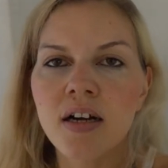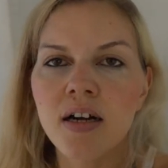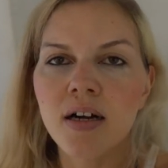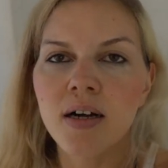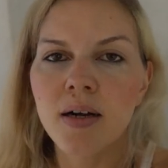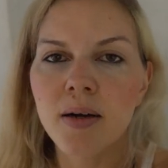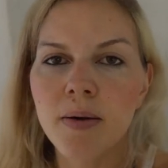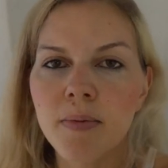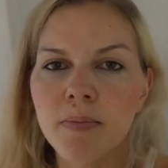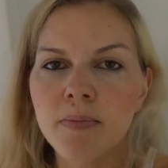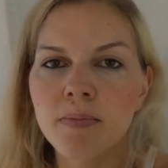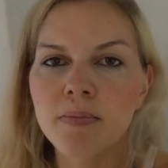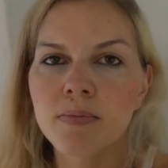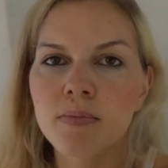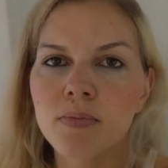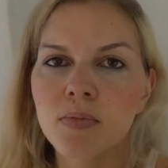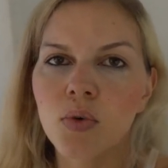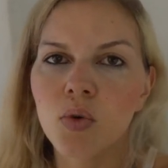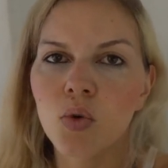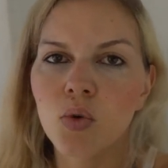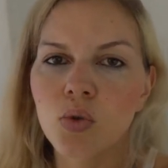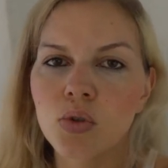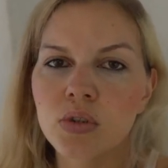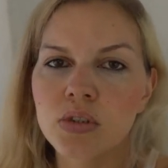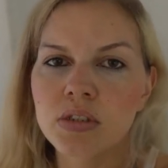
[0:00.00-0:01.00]
Ähm,
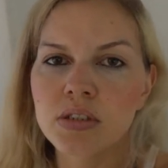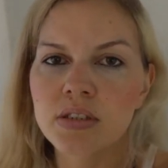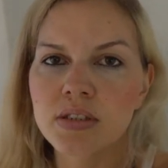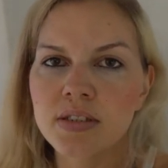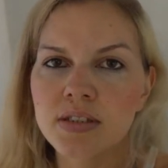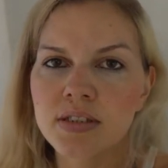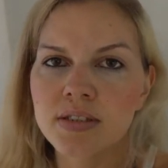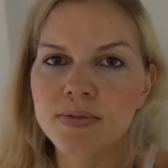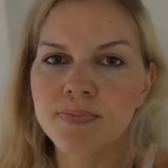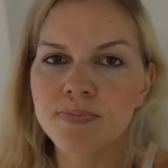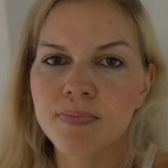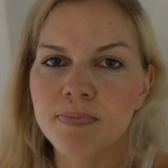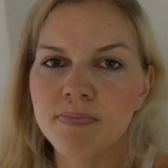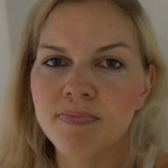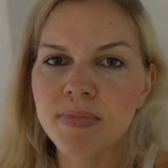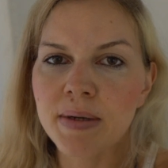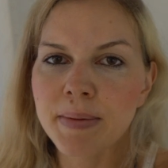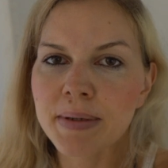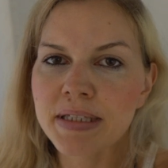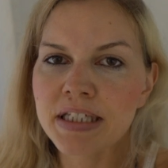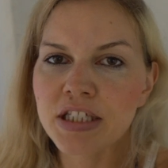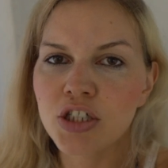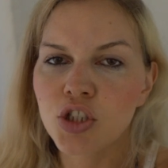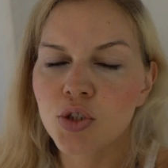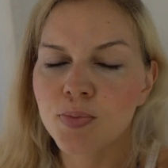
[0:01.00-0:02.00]
und wenn
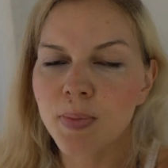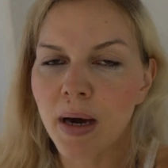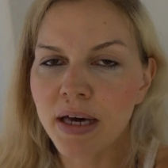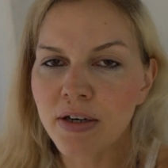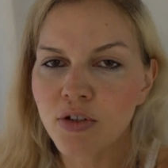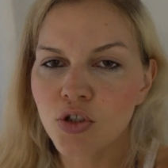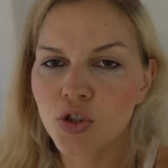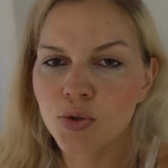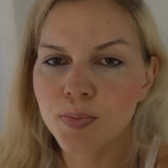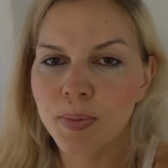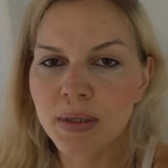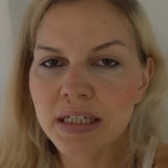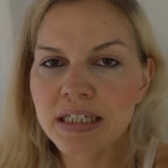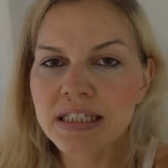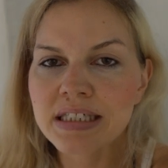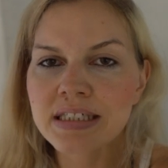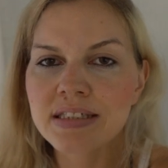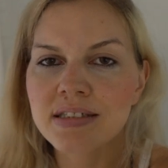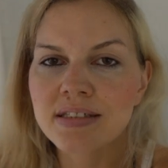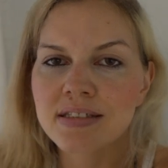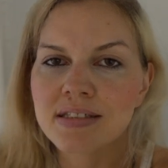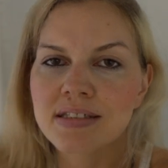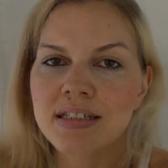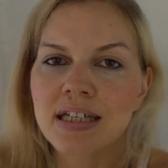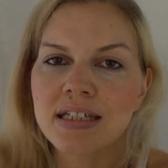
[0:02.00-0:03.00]
man nicht Spanisch
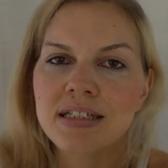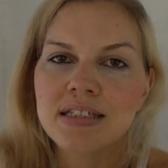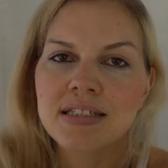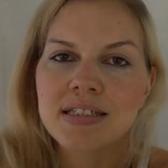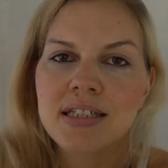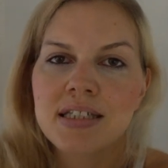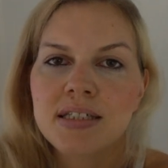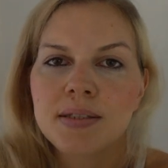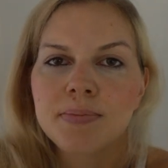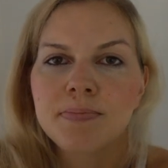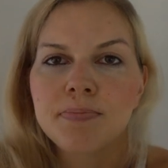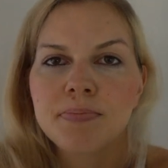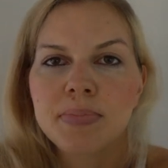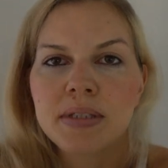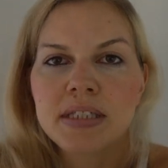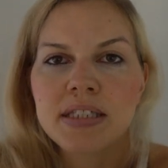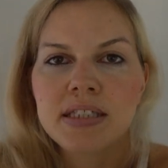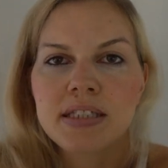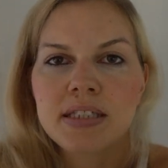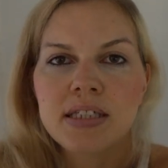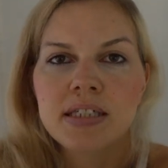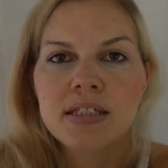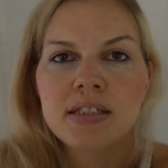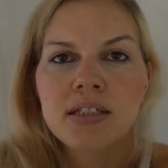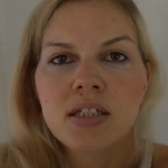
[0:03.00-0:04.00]
spricht, dann ist das ein
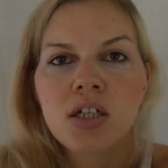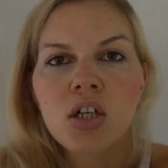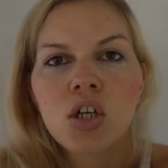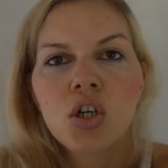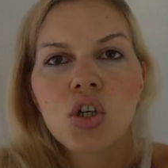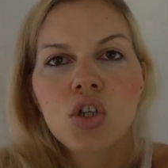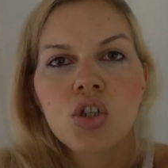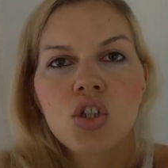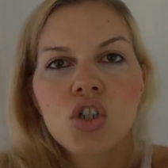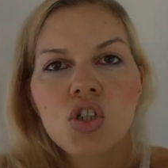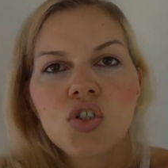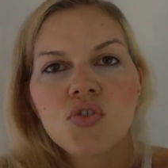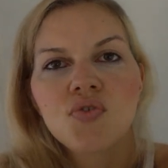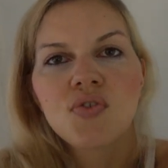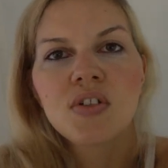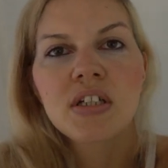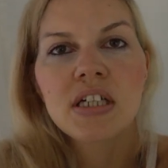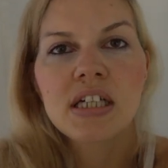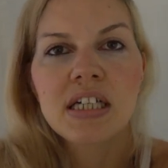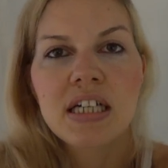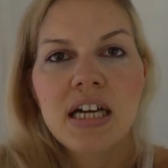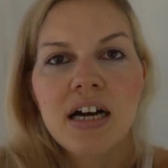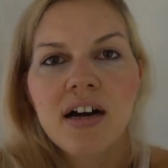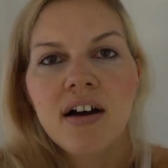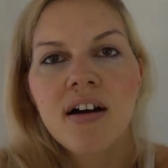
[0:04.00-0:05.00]
bisschen
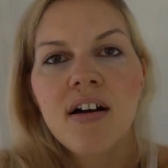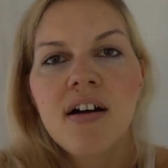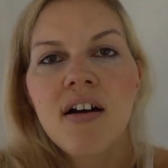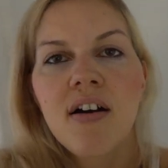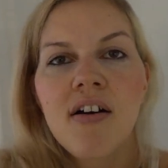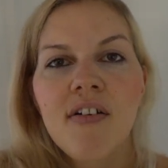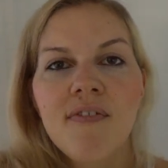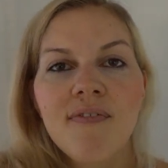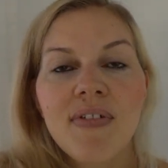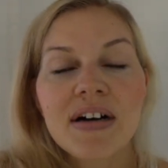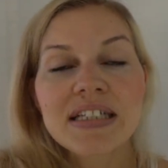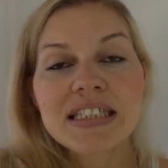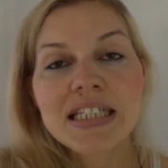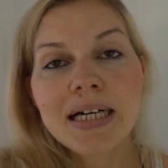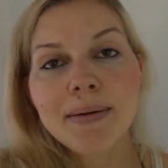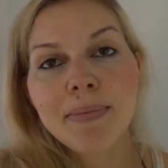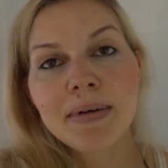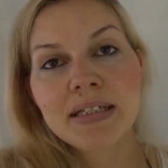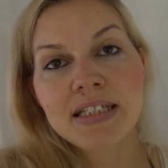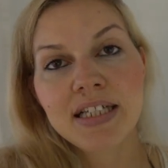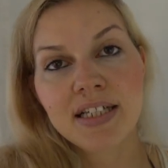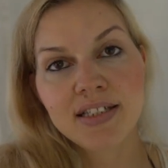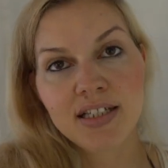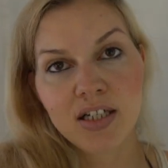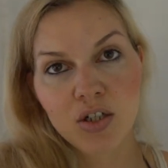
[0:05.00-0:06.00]
schwieriger. Was
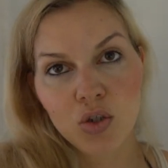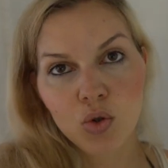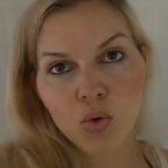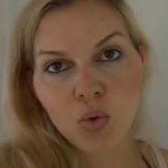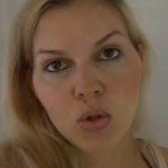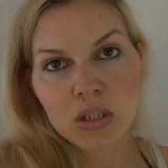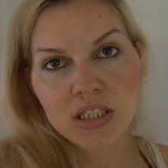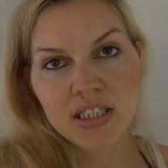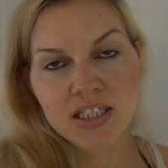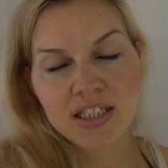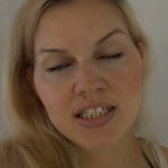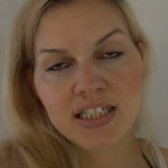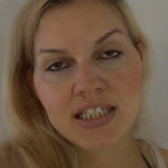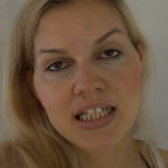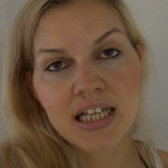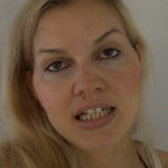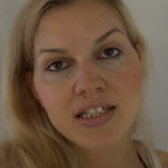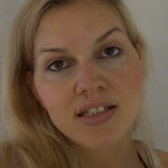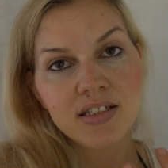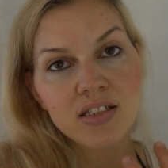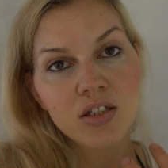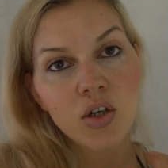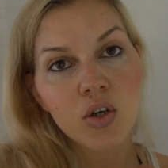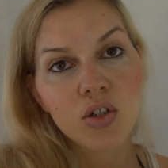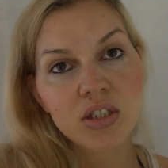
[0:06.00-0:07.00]
aber sehr, sehr cool ist, ist,
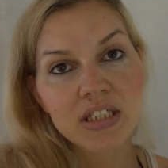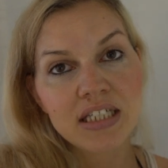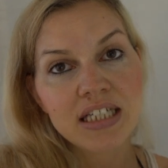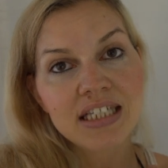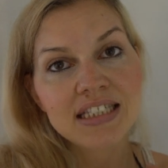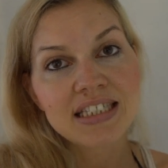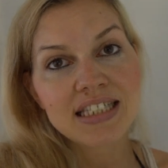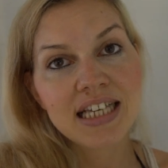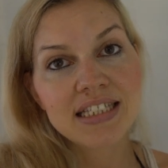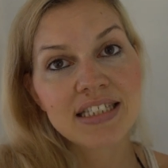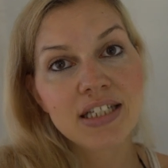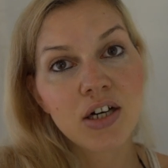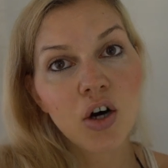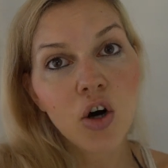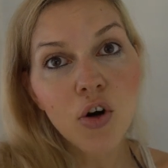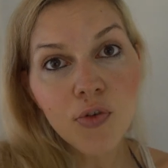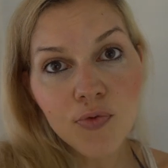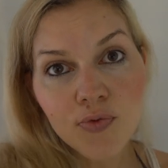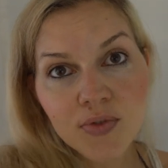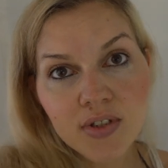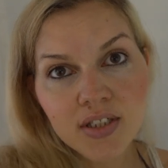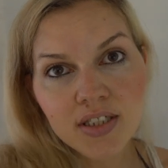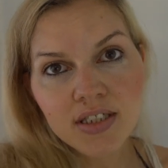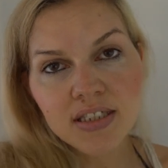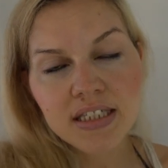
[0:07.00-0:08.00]
dass die Leute hier sehr, sehr
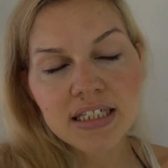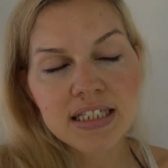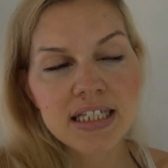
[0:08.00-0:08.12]
offen sind.